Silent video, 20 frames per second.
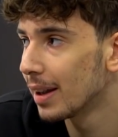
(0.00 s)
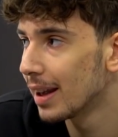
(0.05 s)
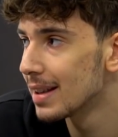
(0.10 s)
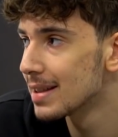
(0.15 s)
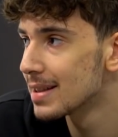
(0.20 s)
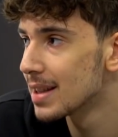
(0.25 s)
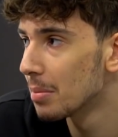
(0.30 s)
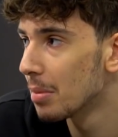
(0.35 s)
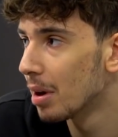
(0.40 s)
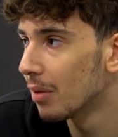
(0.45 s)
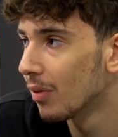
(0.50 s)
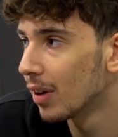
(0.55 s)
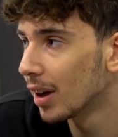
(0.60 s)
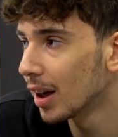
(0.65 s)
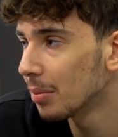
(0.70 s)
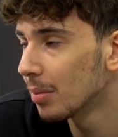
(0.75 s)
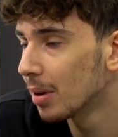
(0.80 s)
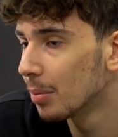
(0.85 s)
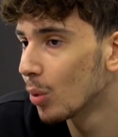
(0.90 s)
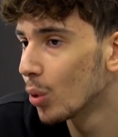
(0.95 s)
bir esnemem var
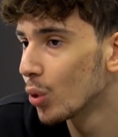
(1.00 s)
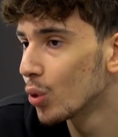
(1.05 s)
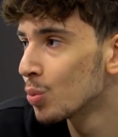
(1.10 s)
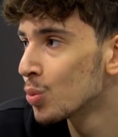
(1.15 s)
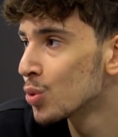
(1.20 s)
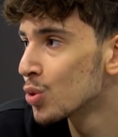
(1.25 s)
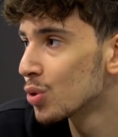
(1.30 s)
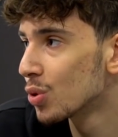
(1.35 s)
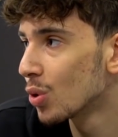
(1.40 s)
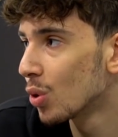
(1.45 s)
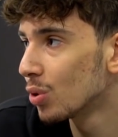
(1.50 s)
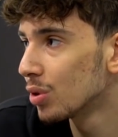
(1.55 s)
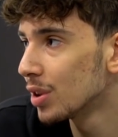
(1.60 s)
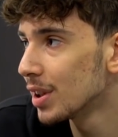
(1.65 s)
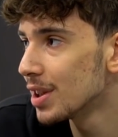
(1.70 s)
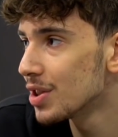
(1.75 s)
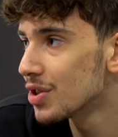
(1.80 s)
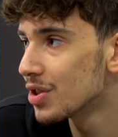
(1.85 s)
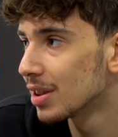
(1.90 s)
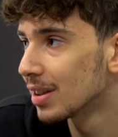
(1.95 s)
ama boyum uzun olduğu
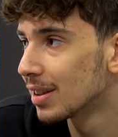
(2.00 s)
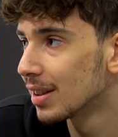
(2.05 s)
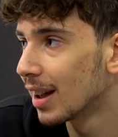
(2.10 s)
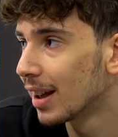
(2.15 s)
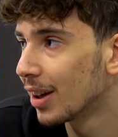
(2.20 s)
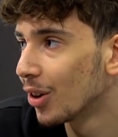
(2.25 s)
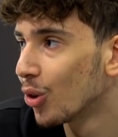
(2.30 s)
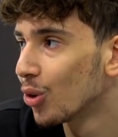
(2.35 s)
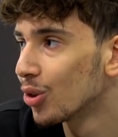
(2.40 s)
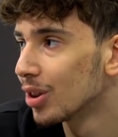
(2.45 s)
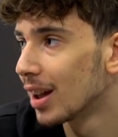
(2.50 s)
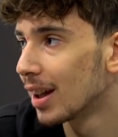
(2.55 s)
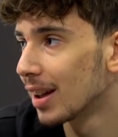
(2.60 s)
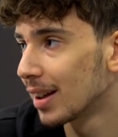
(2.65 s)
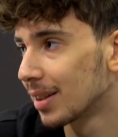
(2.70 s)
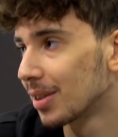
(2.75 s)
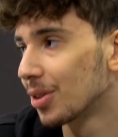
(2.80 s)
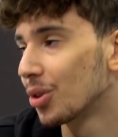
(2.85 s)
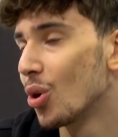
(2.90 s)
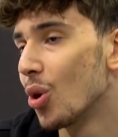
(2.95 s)
için hani
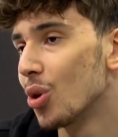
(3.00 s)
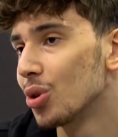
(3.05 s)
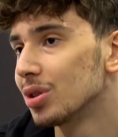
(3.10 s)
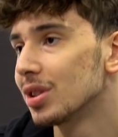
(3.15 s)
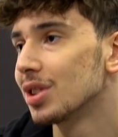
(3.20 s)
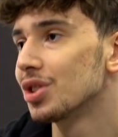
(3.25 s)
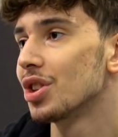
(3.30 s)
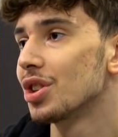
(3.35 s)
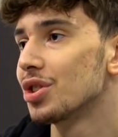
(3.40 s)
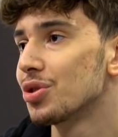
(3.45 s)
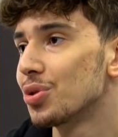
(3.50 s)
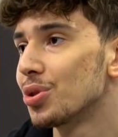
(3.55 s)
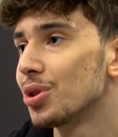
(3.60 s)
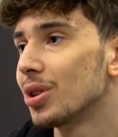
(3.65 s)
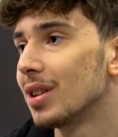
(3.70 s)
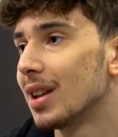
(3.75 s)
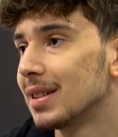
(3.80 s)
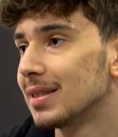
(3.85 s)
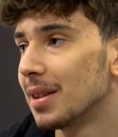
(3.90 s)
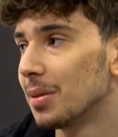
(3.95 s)
onlar gördüğünde
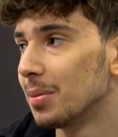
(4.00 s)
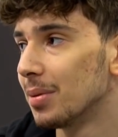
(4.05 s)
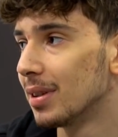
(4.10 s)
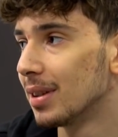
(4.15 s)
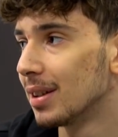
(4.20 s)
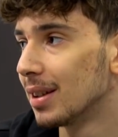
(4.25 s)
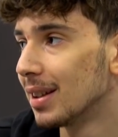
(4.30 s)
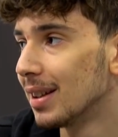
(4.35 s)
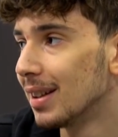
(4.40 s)
şaşırıyorlar tabii.